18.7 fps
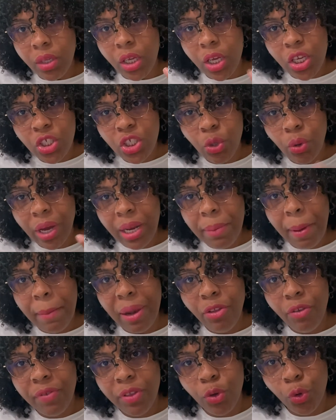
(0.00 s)
j'ai regardé pas
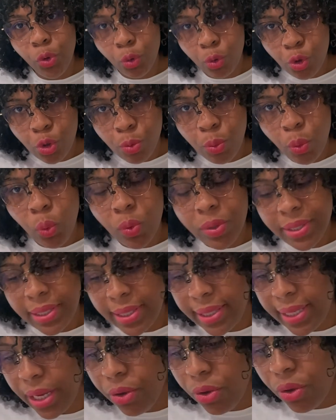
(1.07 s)
mal de vidéos YouTube où on
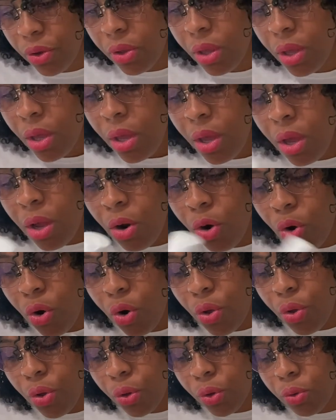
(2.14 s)
disait que
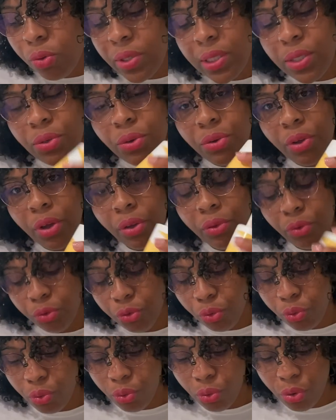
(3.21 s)
le conditionneur, donc
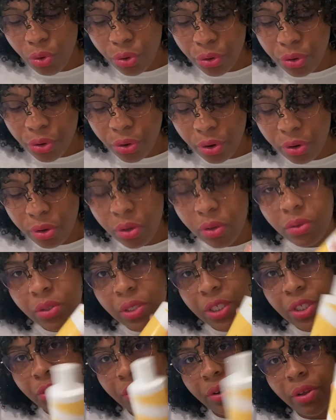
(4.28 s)
du coup le curl
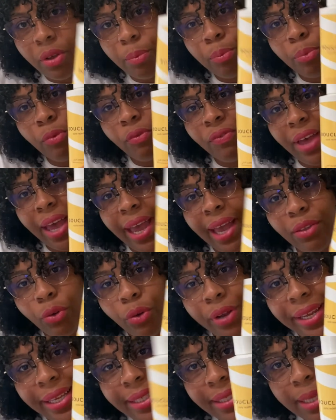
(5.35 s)
conditioner, pouvait
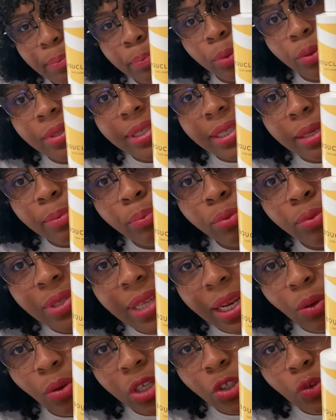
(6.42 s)
être laissé poser pour
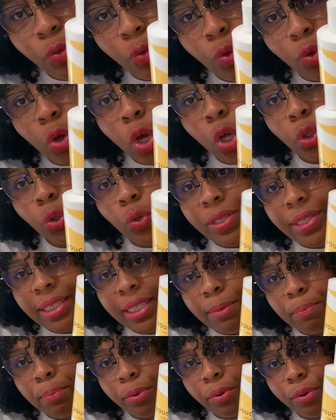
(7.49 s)
celles qui ont les cheveux de
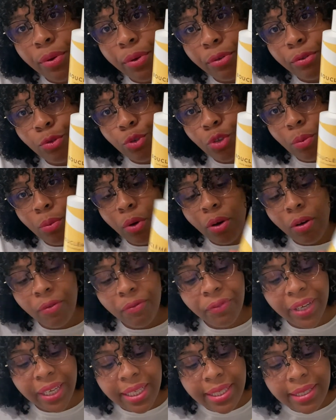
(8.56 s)
type euh, justement
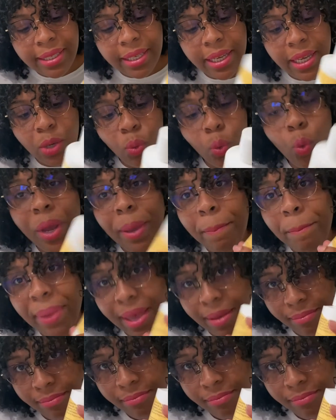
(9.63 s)
frisé ou épais.